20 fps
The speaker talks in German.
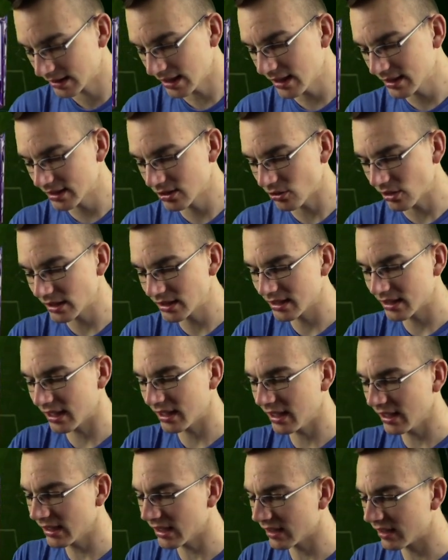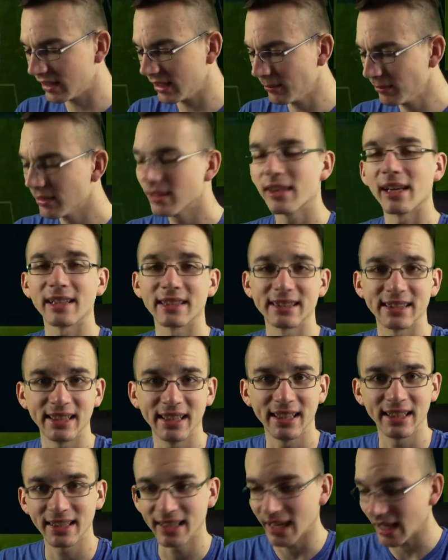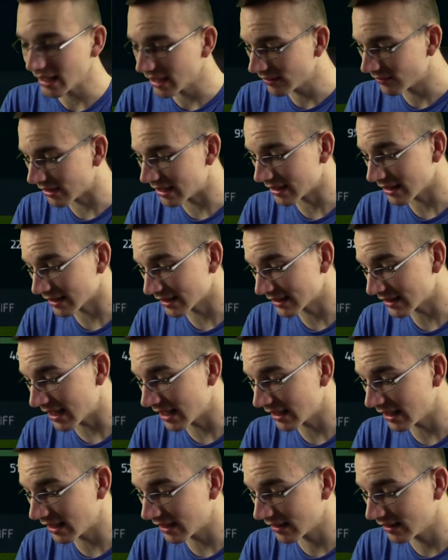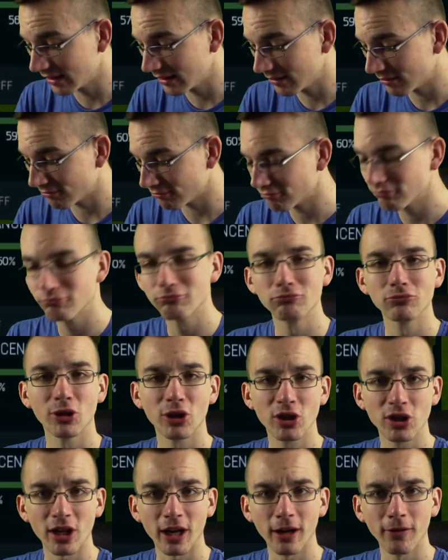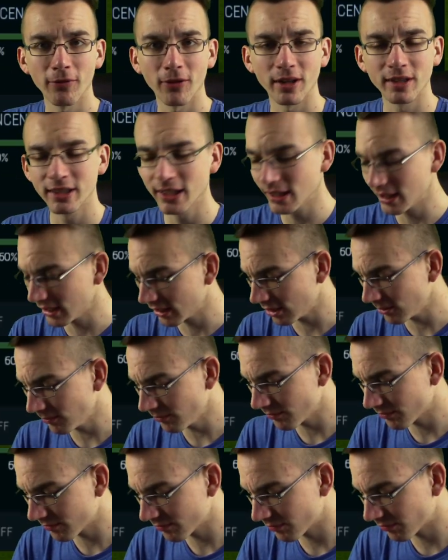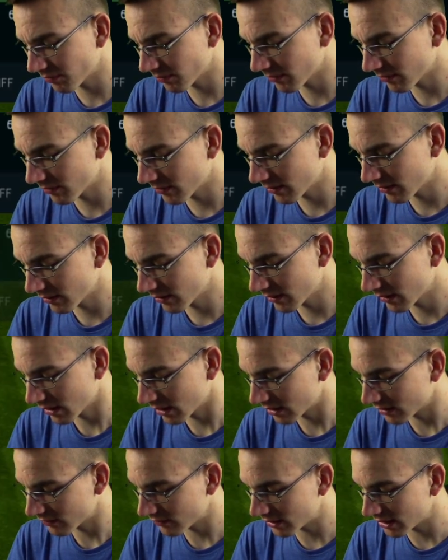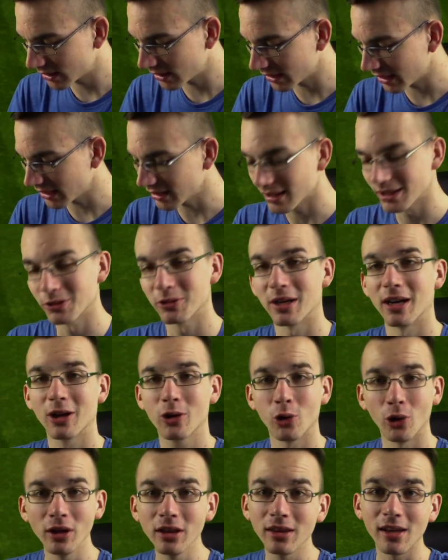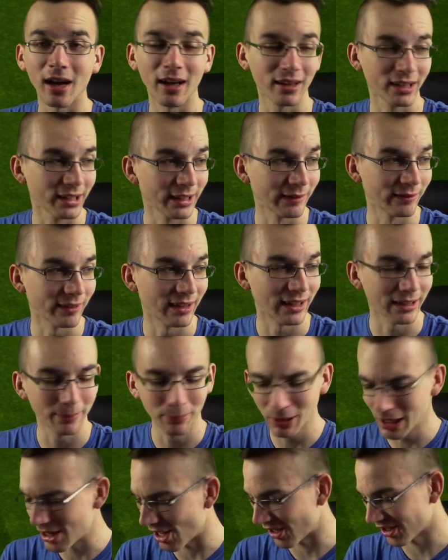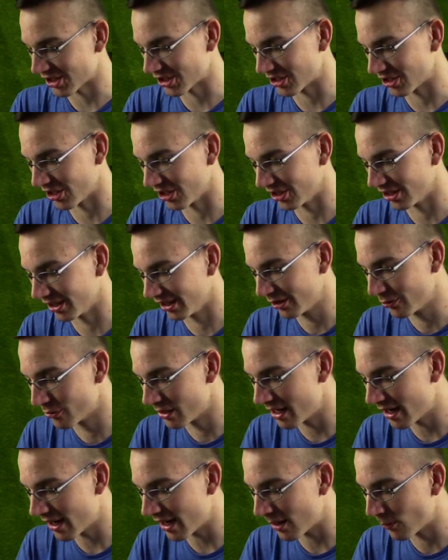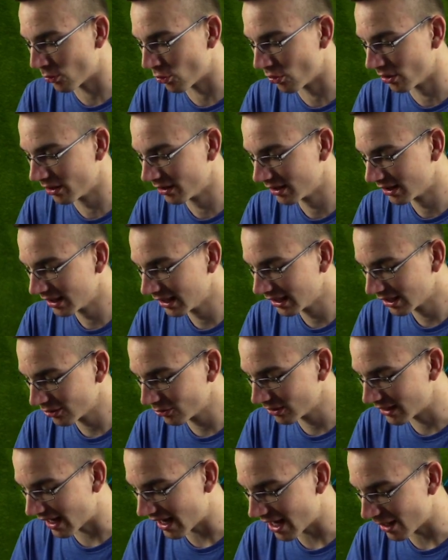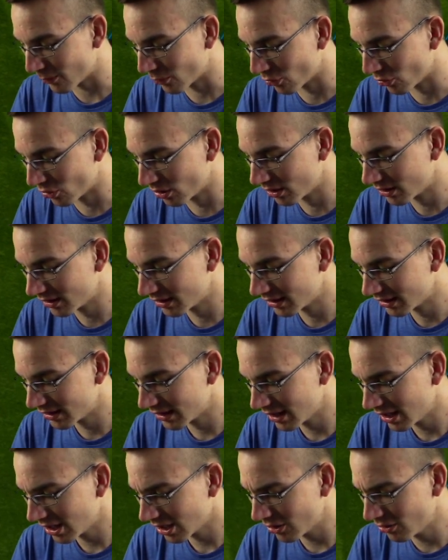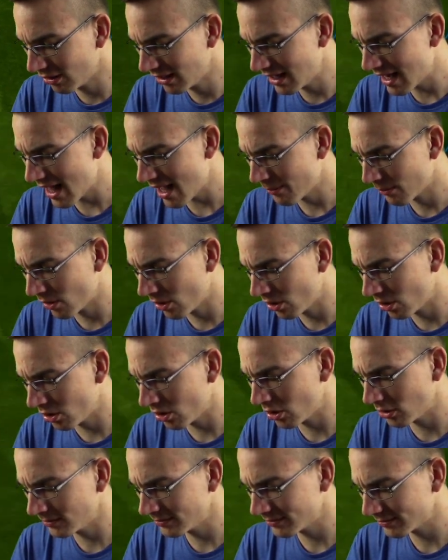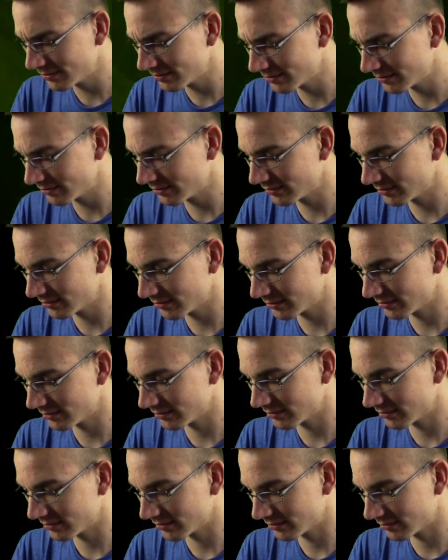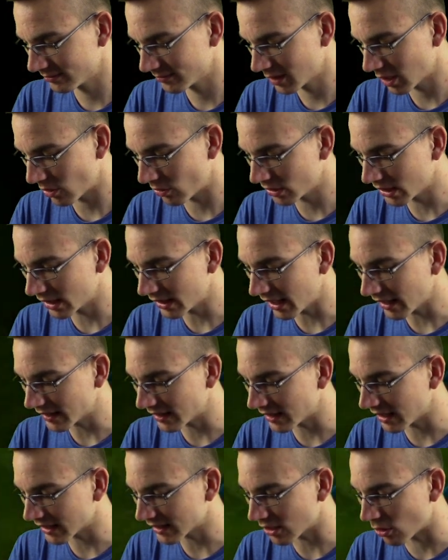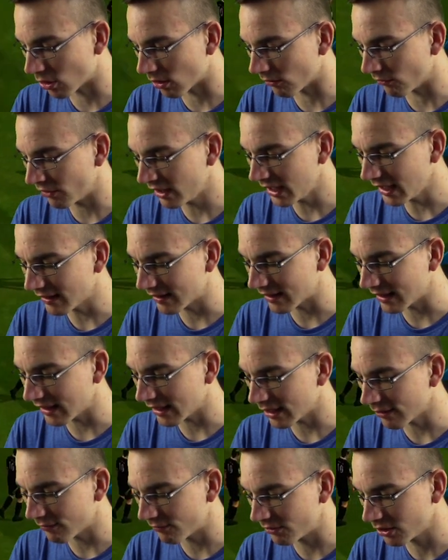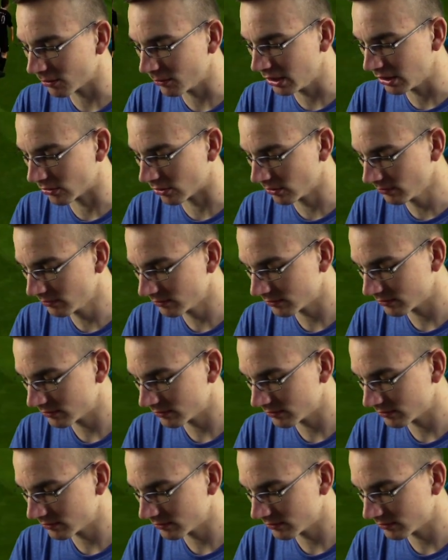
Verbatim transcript: 96er Gegnerteam, das sehe ich gerne, weil das ist eigentlich ein safer Sieg hier. Weil der Gegner sogar Konterangriffe hat. Belastend, Guillermo. Guillermo. Guillermo. Und er denkt sich jetzt auch WTF Firmino.